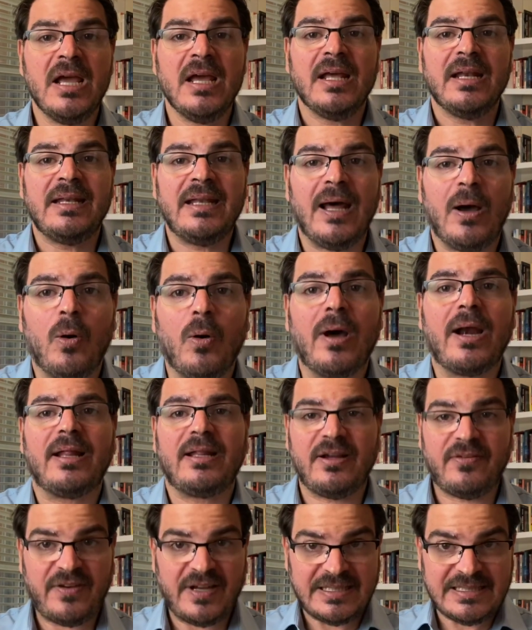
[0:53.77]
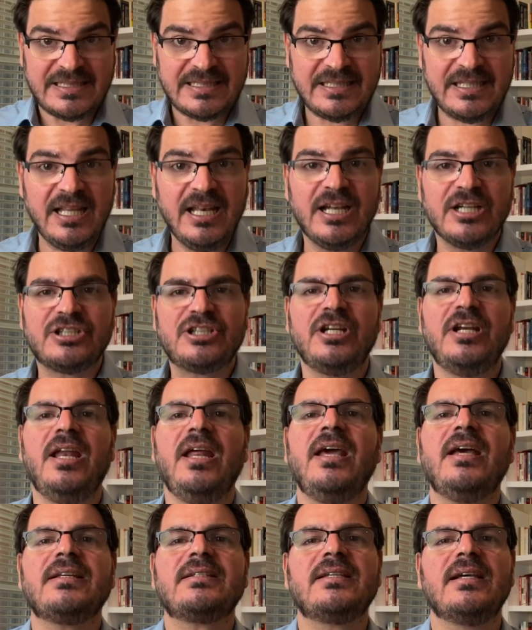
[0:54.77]
Na hora da vacina
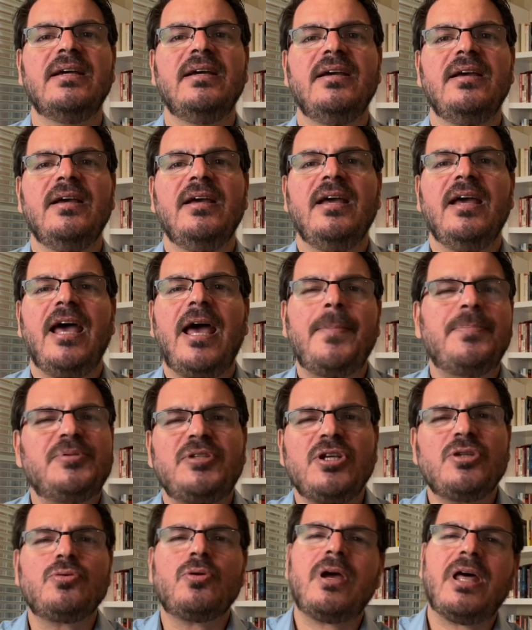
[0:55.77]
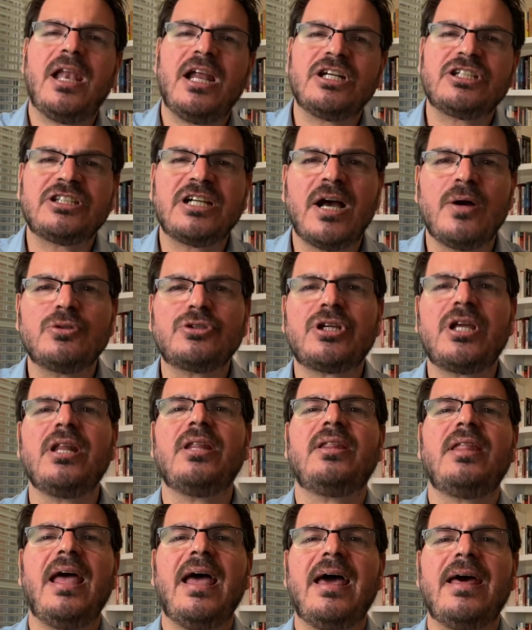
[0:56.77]
chinesa, é preciso relaxar os
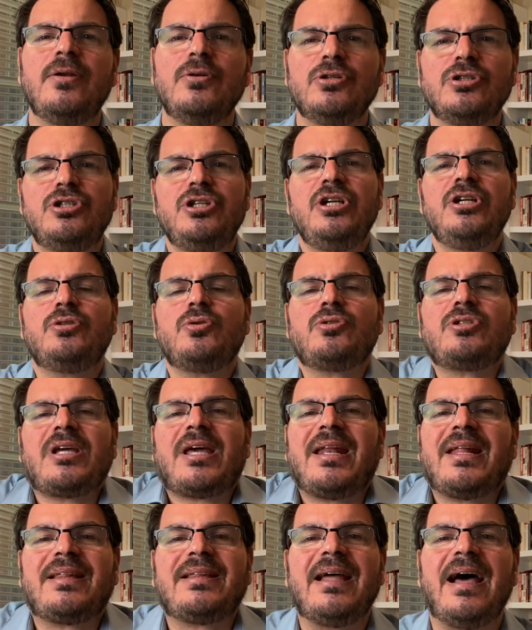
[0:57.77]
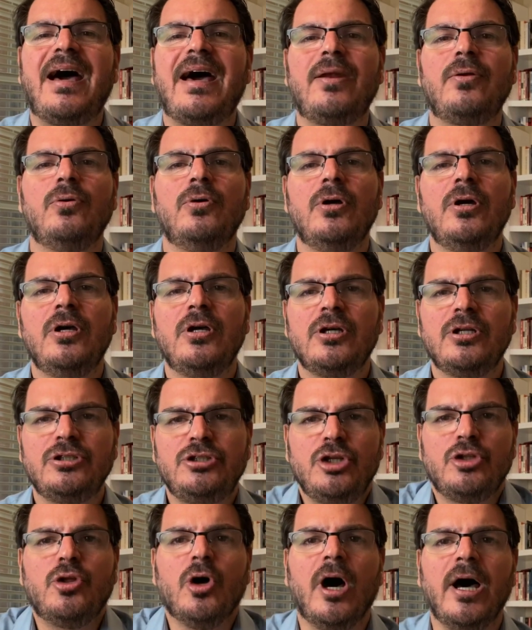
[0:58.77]
critérios, diz o secretário
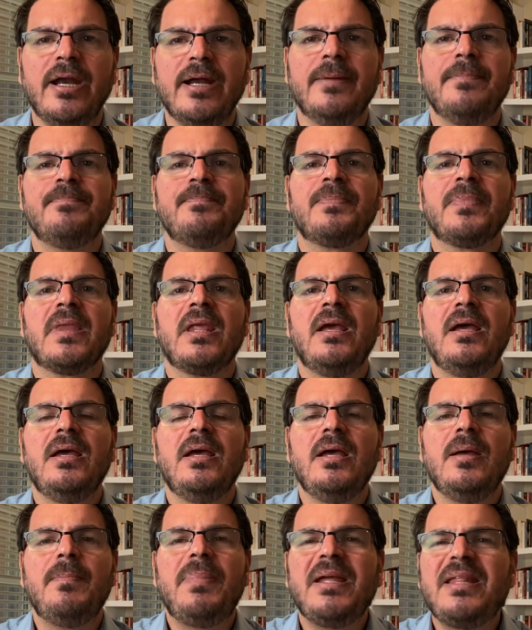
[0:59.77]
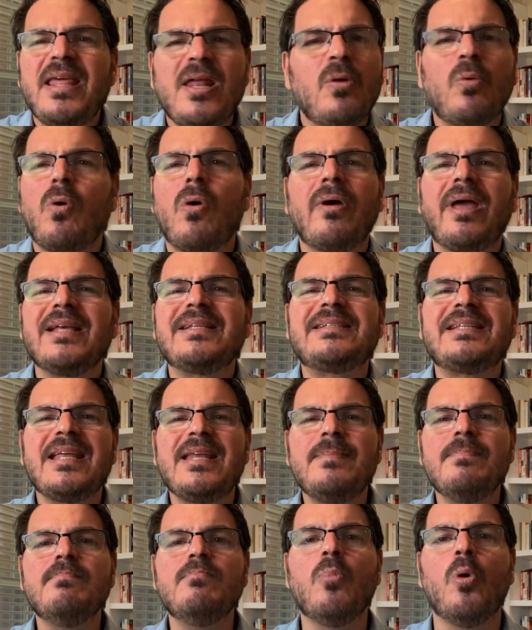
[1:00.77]
de Dória perderam qualquer
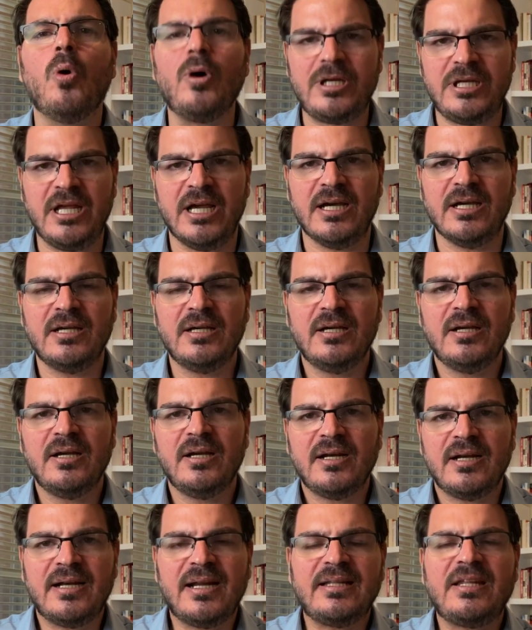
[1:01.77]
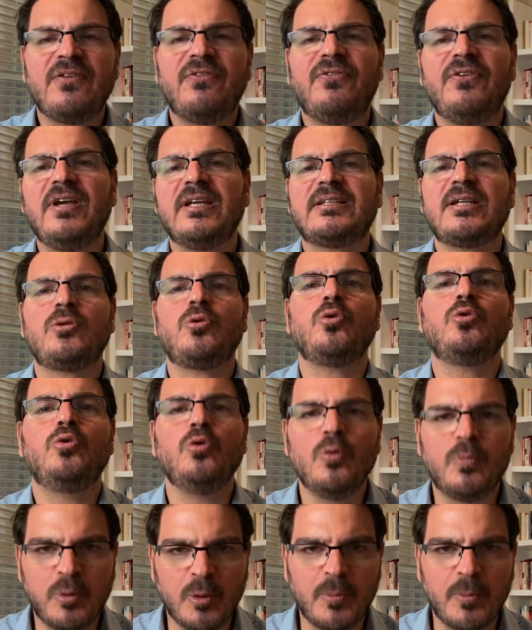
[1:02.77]
cerimônia na defesa do duplo